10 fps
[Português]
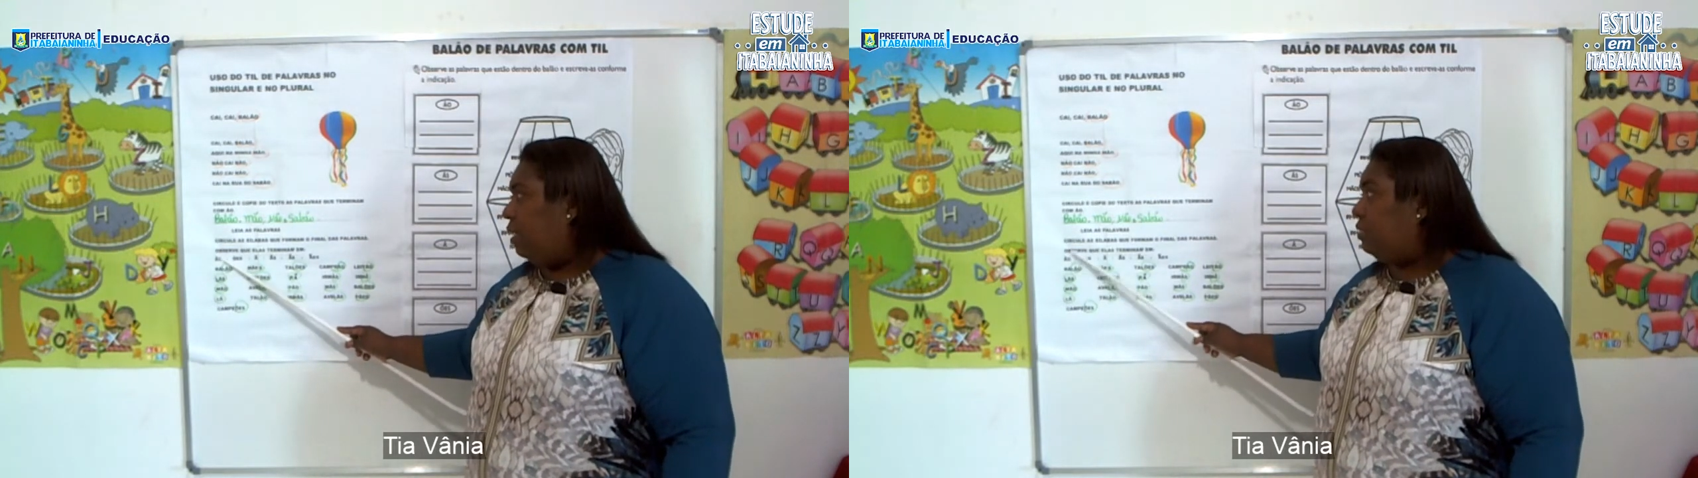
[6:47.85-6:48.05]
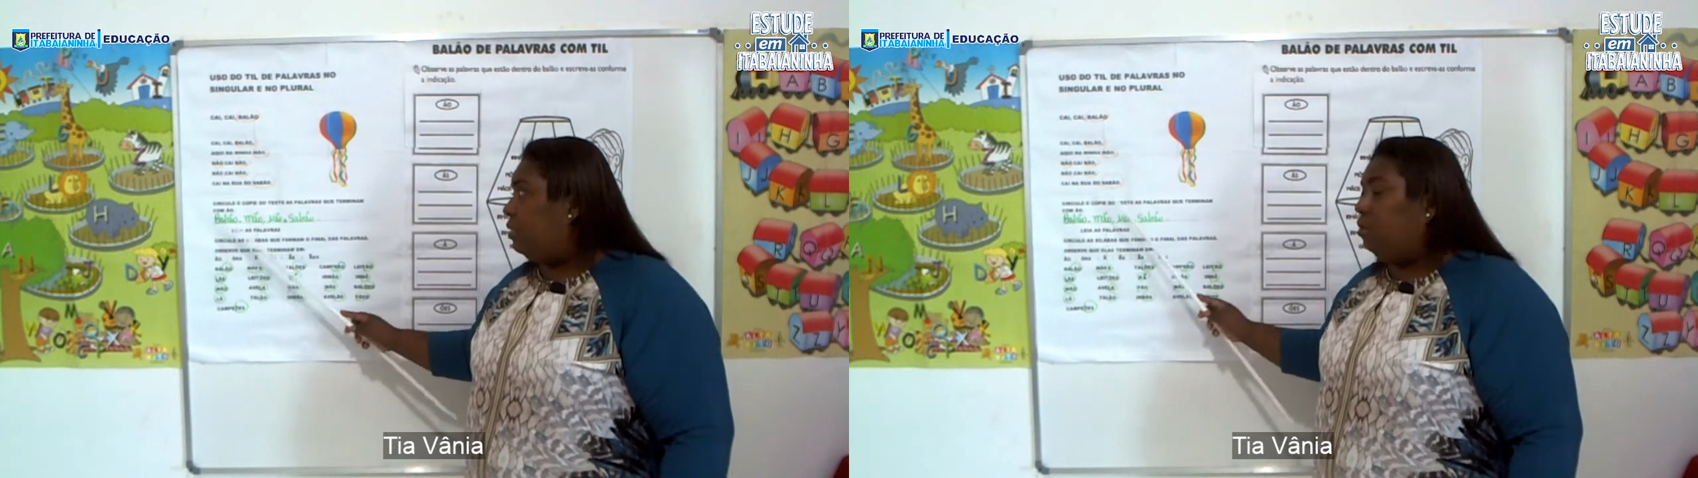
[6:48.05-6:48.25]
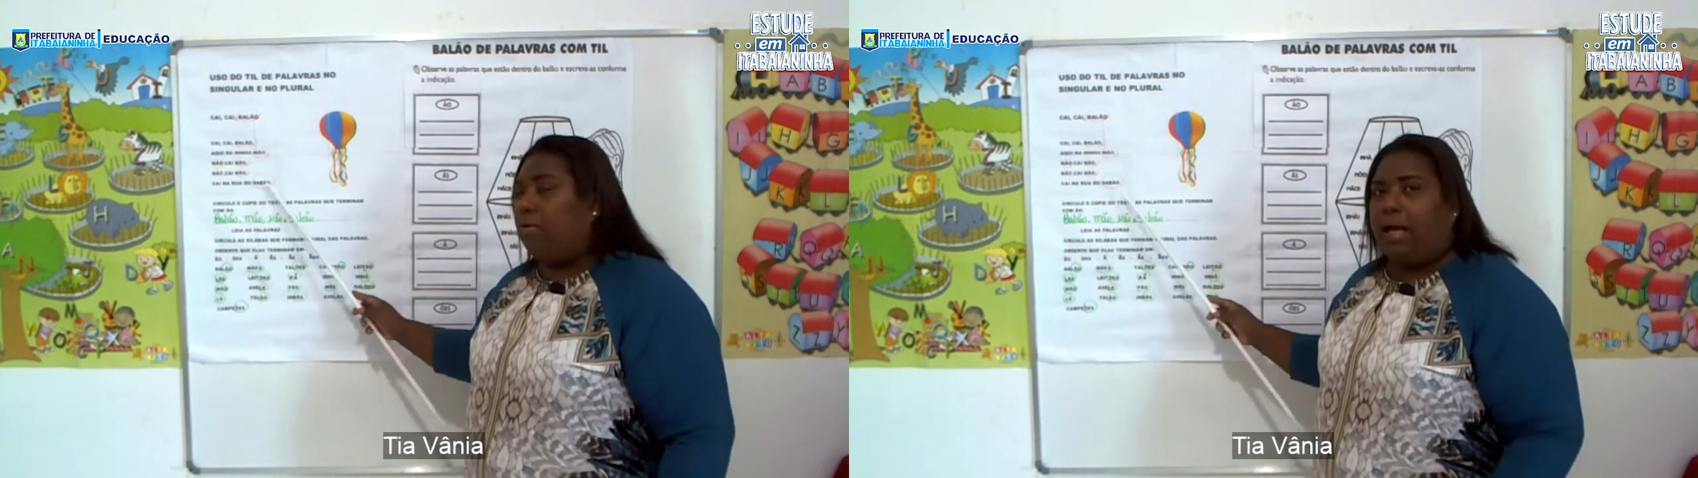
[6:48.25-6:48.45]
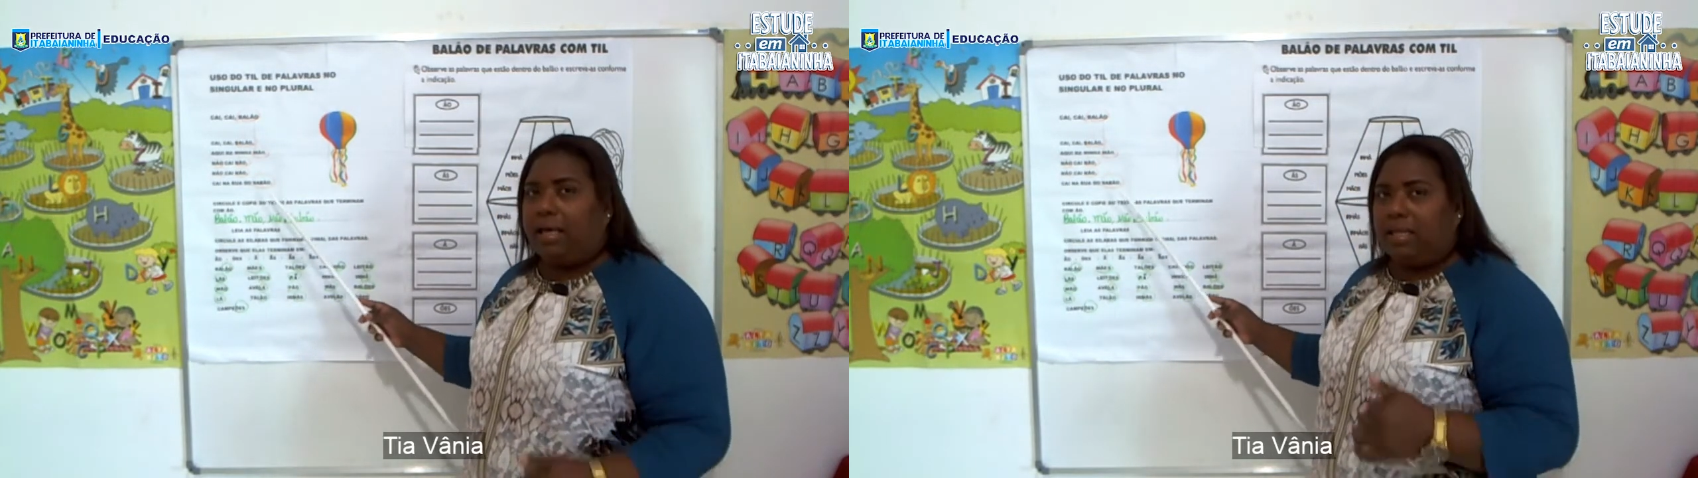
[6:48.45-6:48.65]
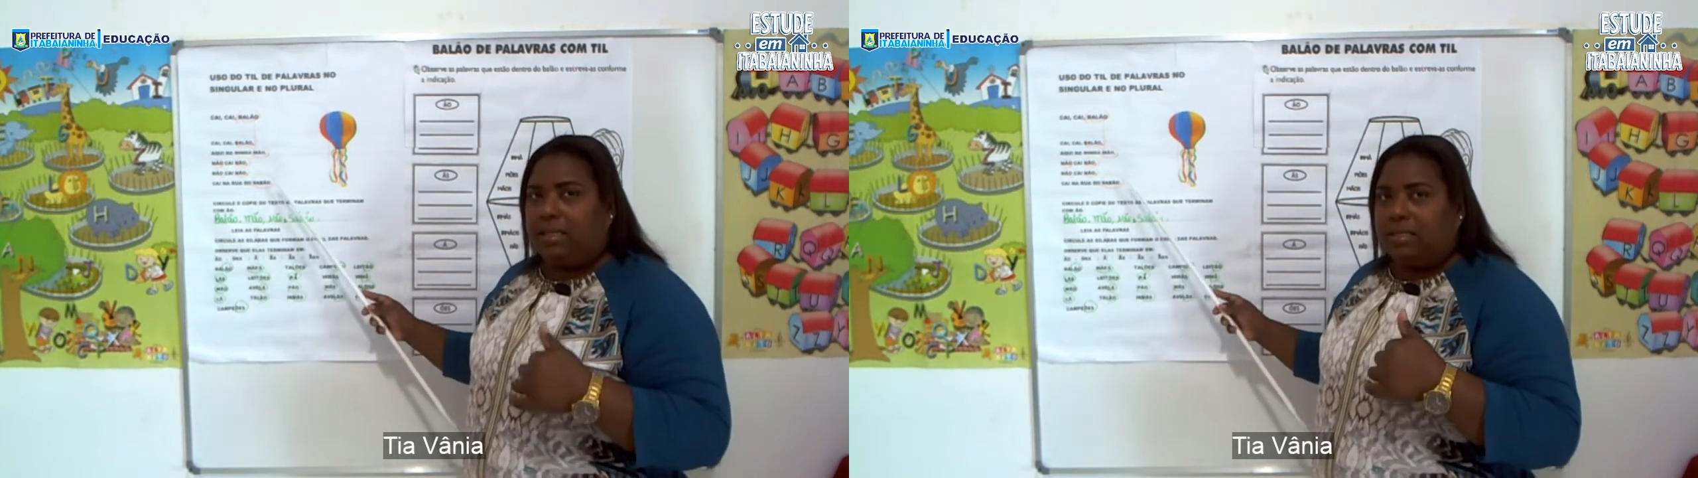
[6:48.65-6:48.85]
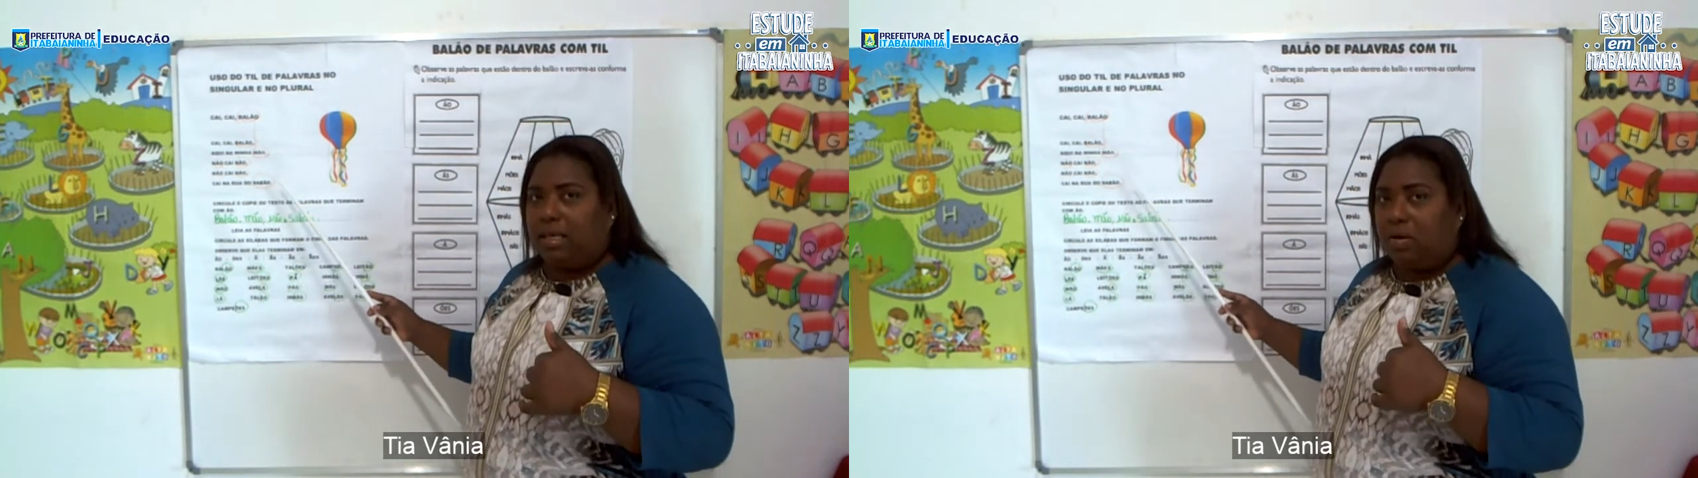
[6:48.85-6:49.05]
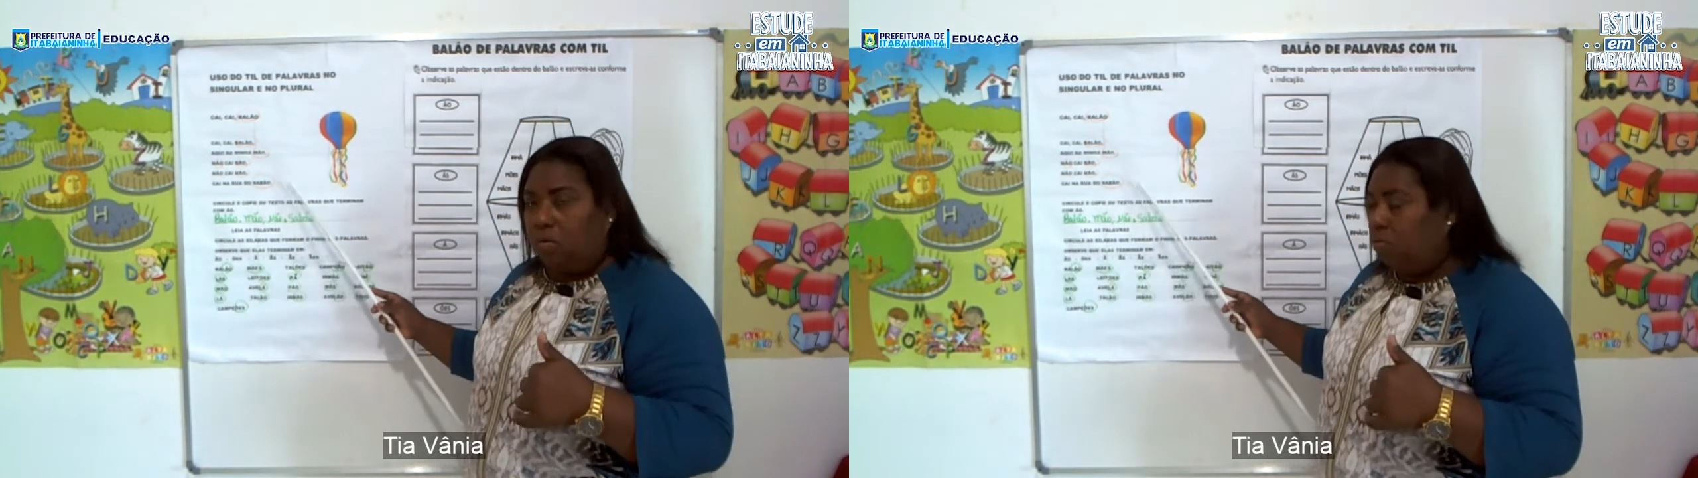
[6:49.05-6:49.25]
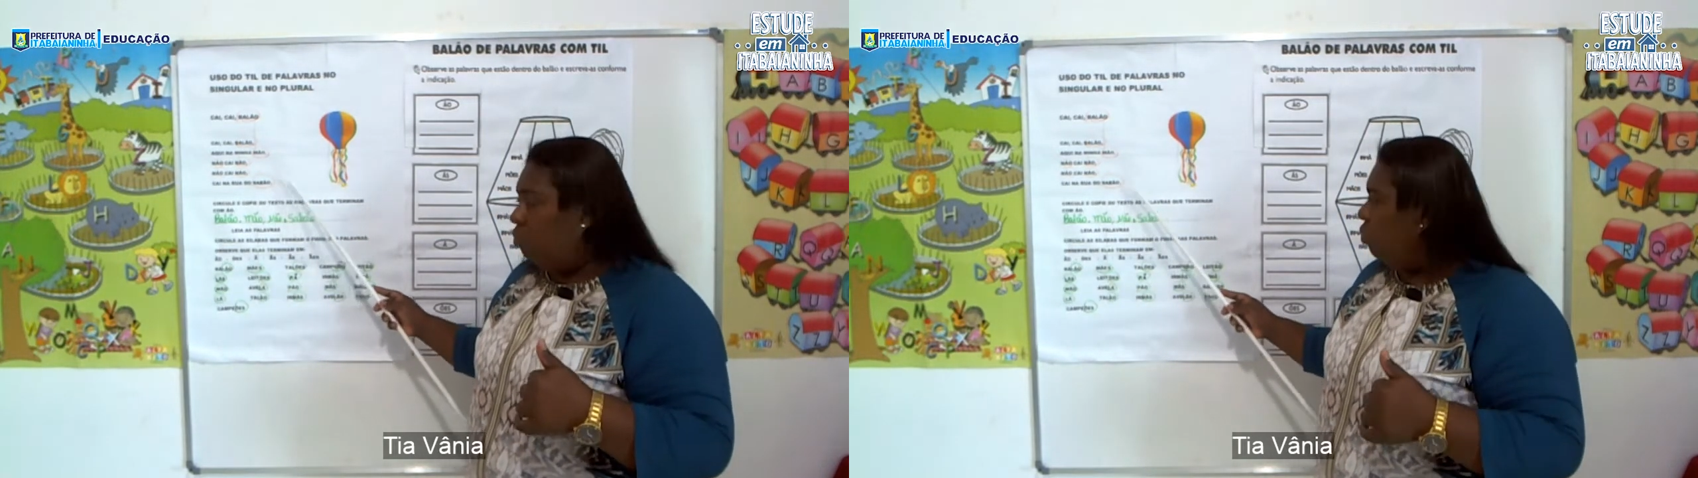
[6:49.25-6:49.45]
é singular, quer dizer
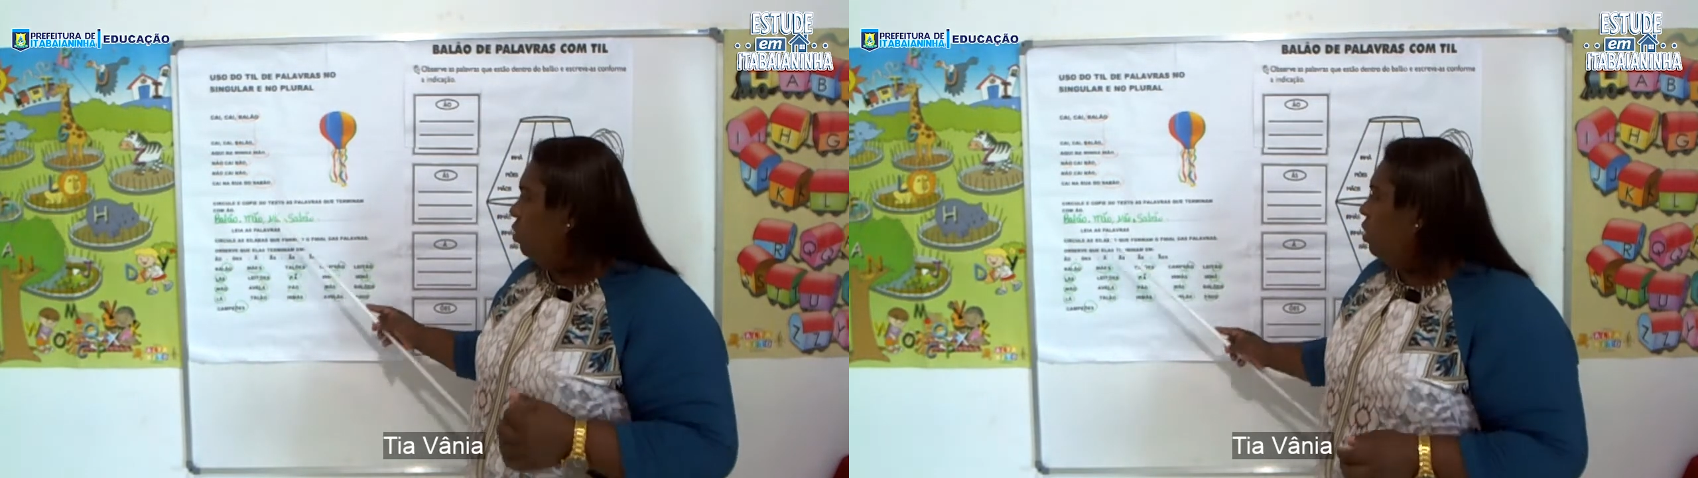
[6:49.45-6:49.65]
um.